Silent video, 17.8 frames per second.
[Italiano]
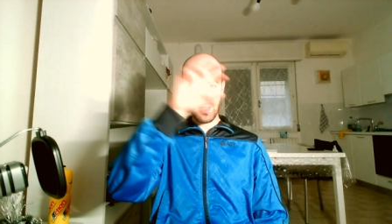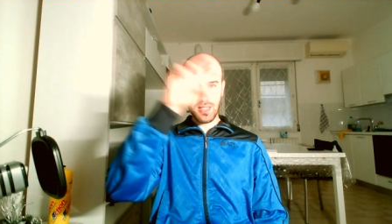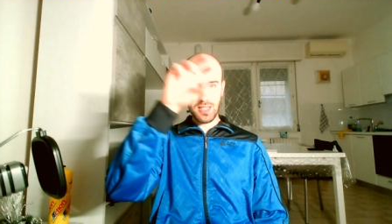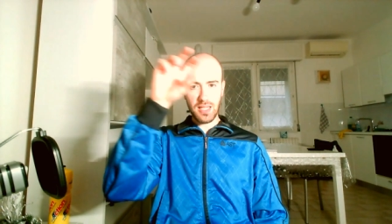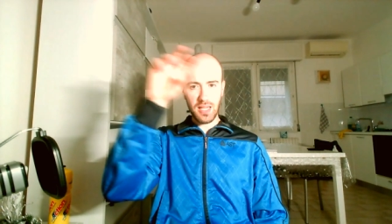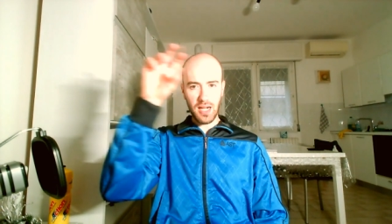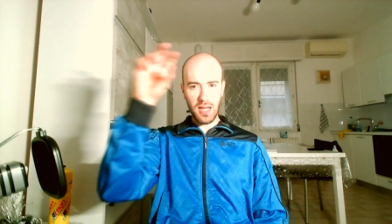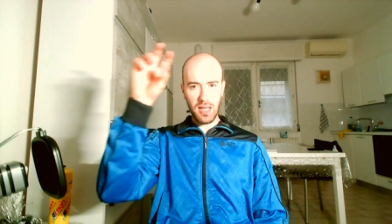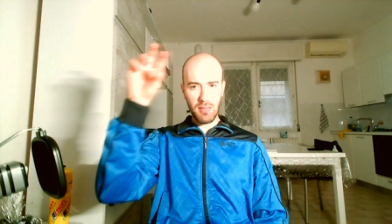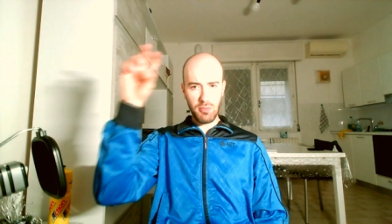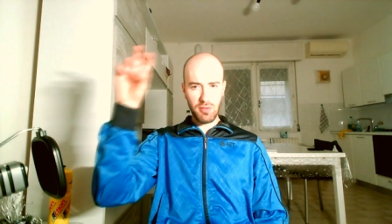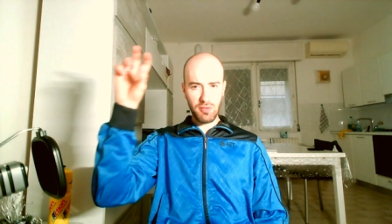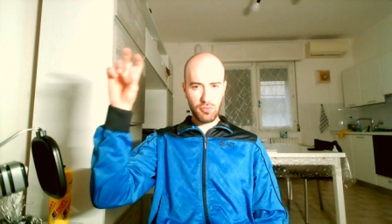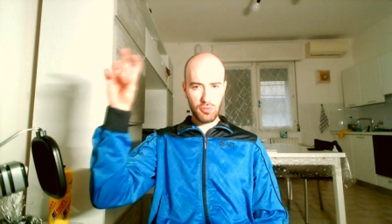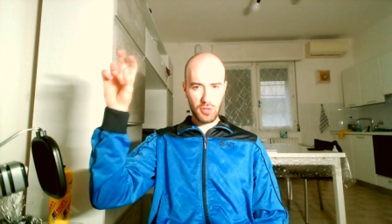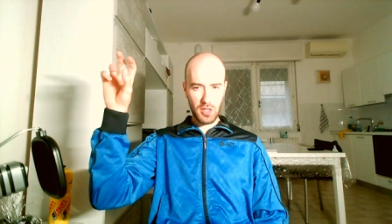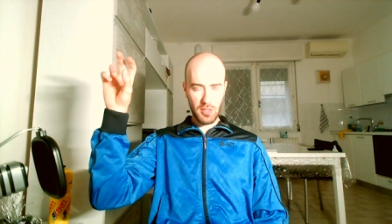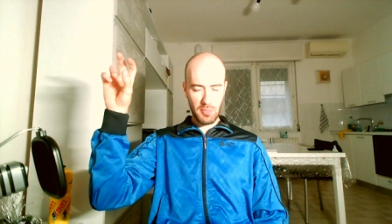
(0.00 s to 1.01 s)
trama
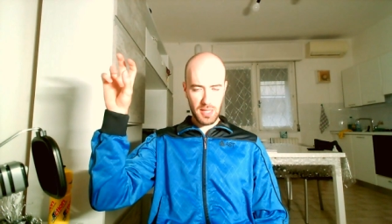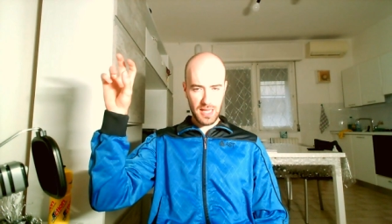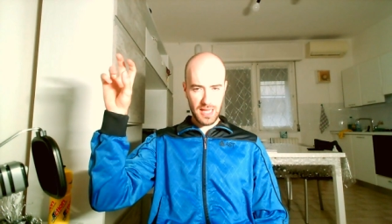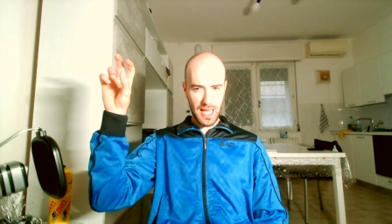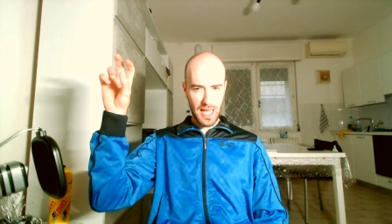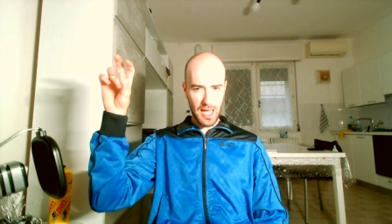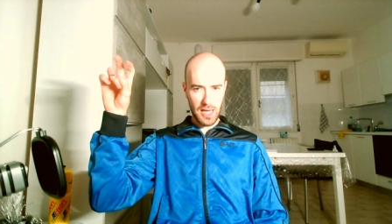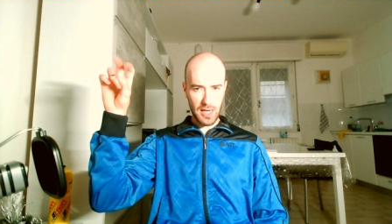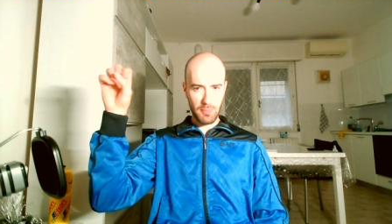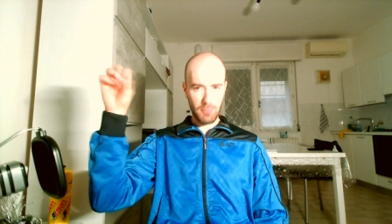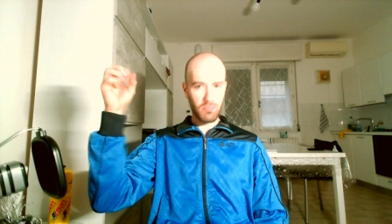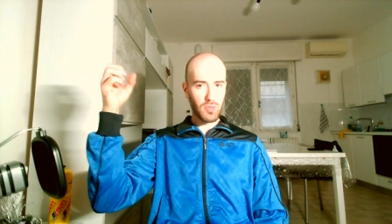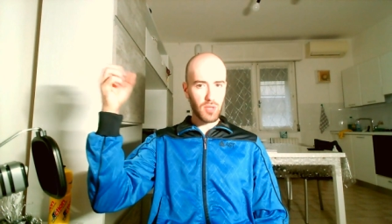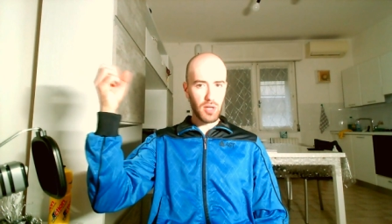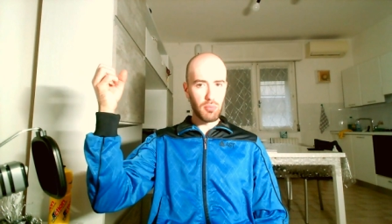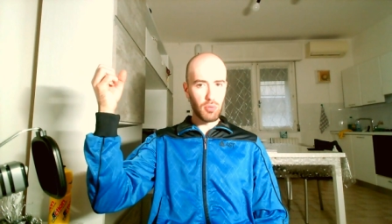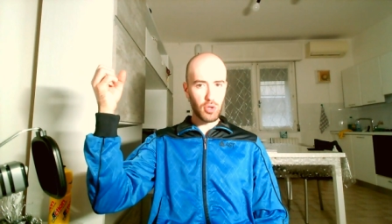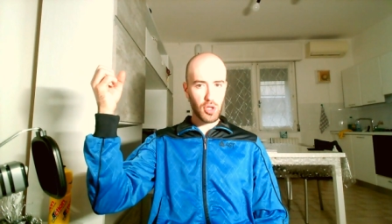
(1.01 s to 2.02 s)
fondamentale
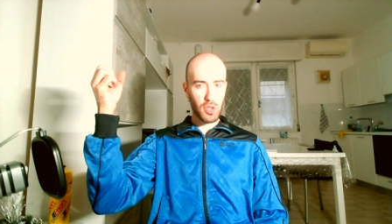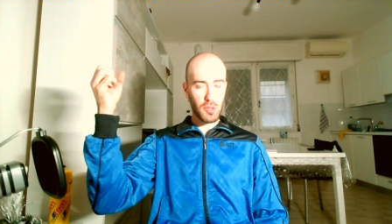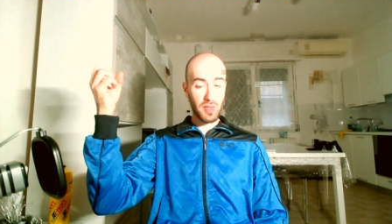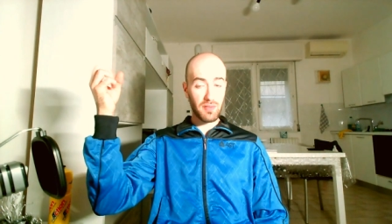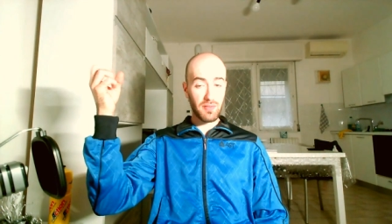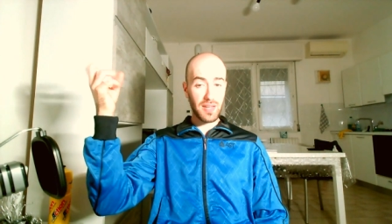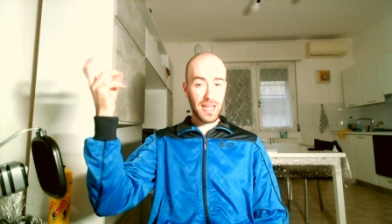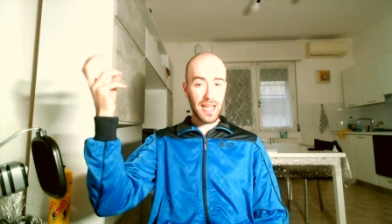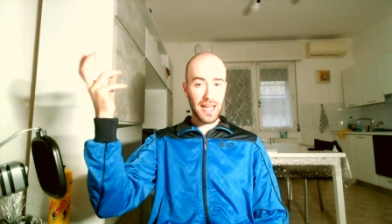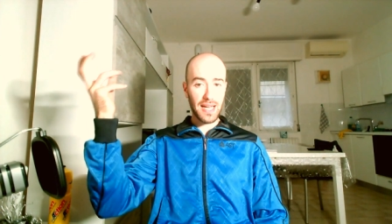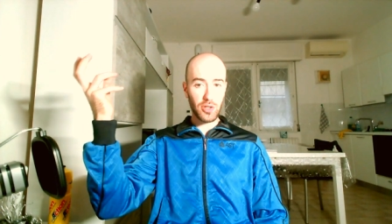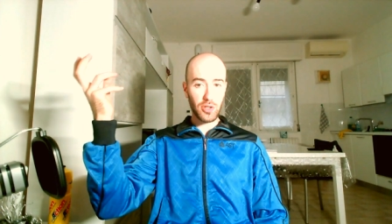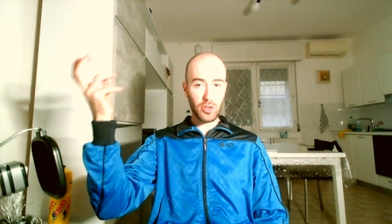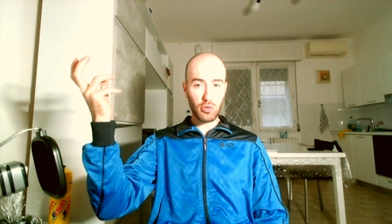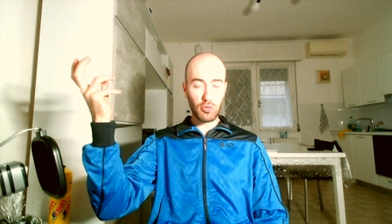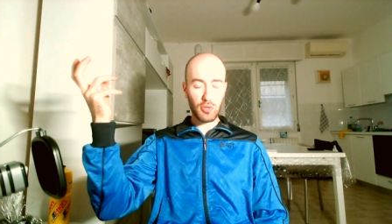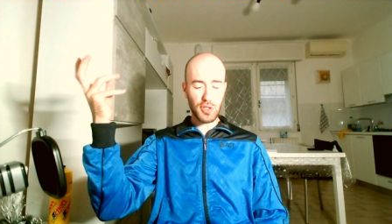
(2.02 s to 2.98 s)
del mondo marveliano,